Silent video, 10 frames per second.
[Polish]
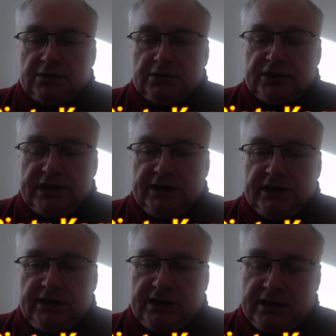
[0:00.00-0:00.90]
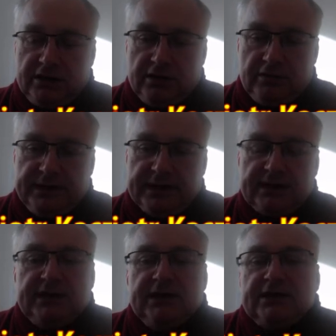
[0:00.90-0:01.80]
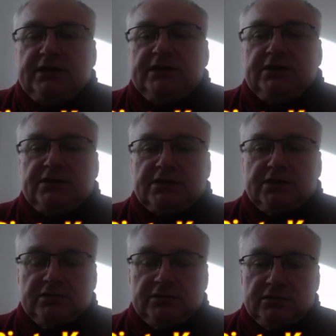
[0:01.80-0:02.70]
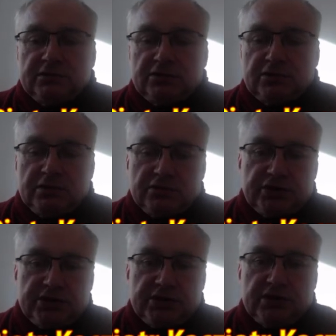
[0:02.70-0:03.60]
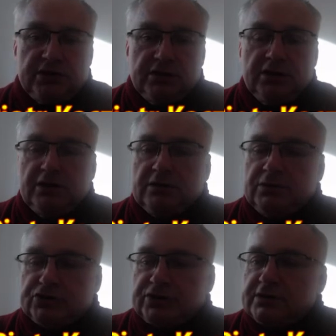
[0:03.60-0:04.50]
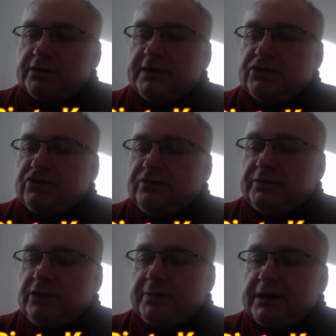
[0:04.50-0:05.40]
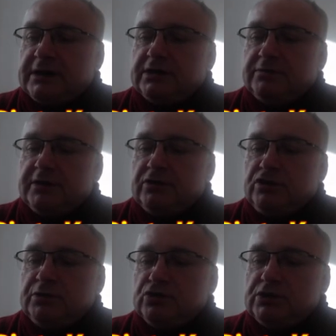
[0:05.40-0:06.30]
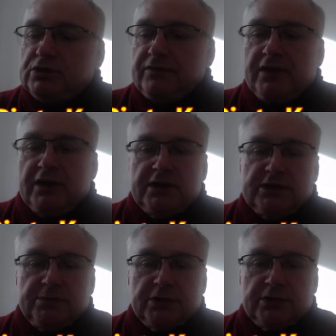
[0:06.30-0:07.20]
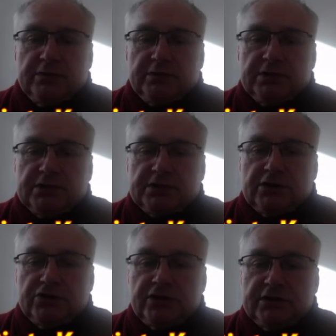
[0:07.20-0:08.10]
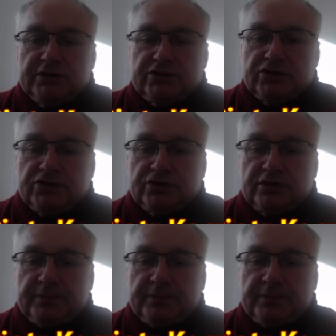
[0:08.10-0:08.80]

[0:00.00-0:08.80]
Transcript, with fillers: czarne grają partię angielską, którą często można zobaczyć w moich partiach białymi. Ustawienie jest podobne. Skoczek F3